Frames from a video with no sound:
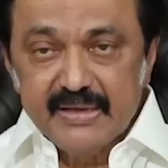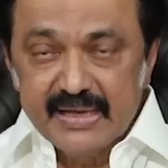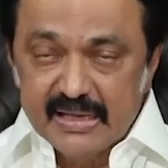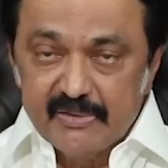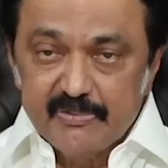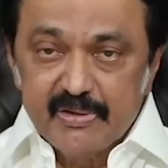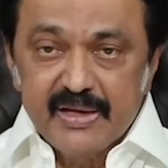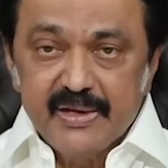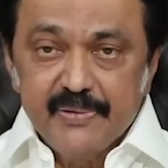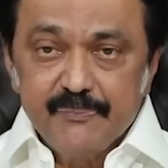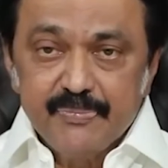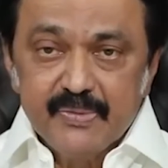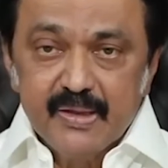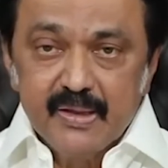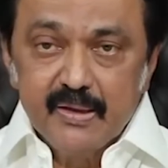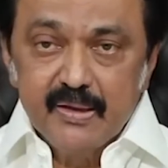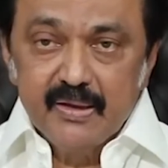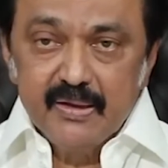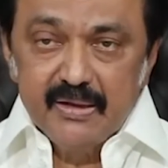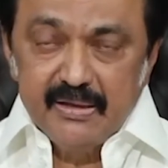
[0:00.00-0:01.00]
எனவே
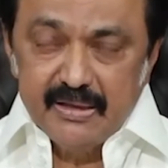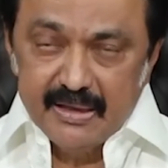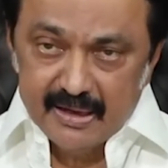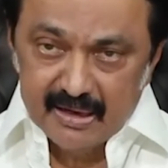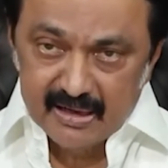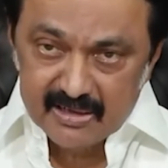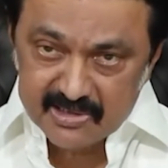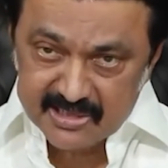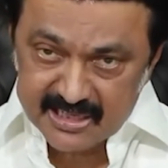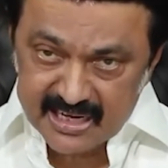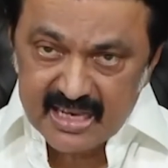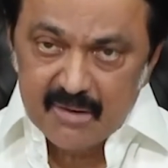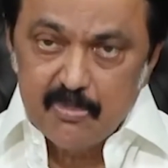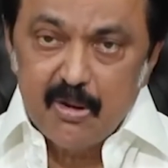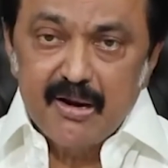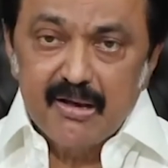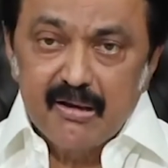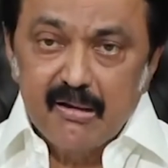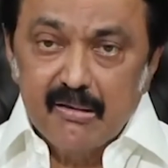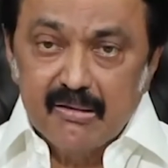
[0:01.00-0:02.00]
எங்கள்
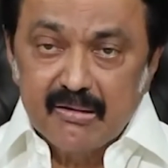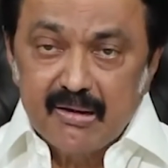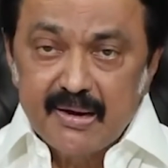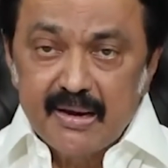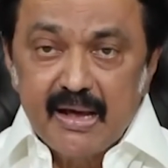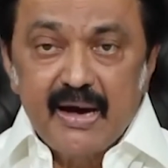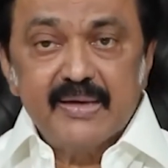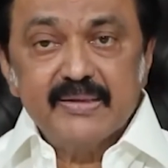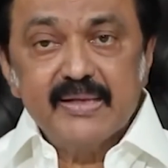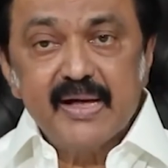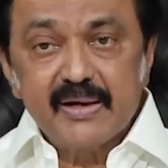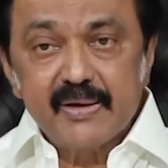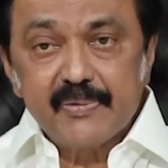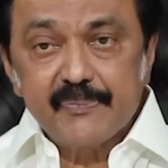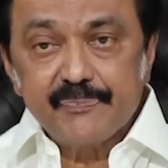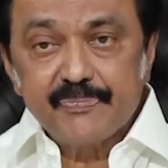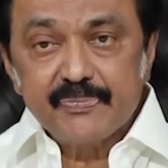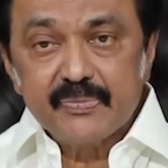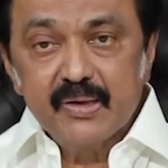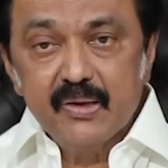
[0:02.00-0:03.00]
செயல்பாடுகளுக்கான ஆதாரம்
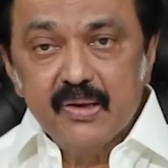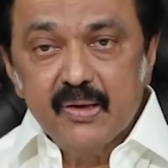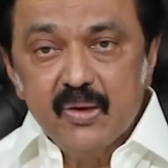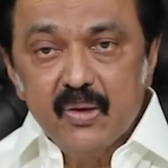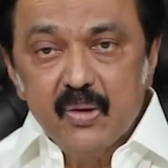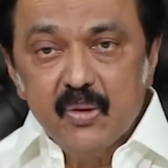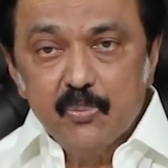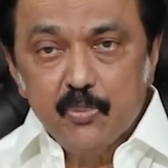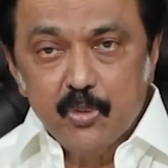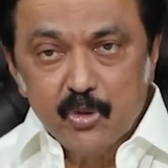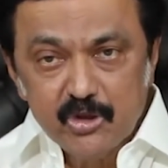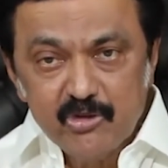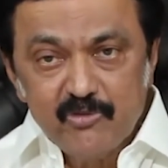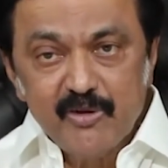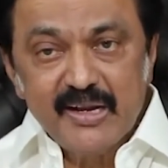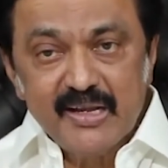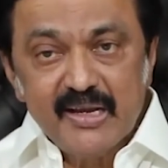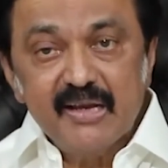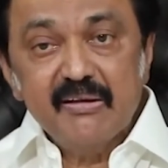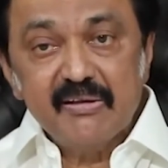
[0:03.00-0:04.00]
பொது
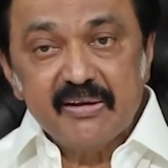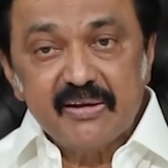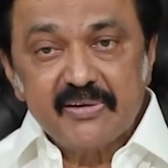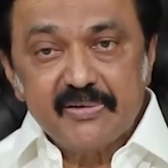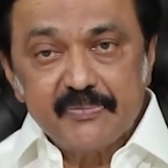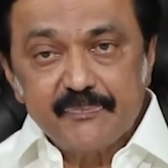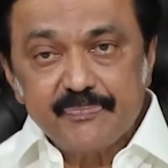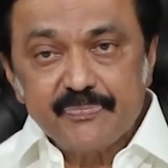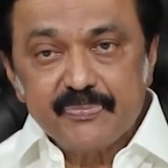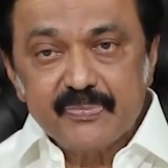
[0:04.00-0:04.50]
வெளியில் இருக்கு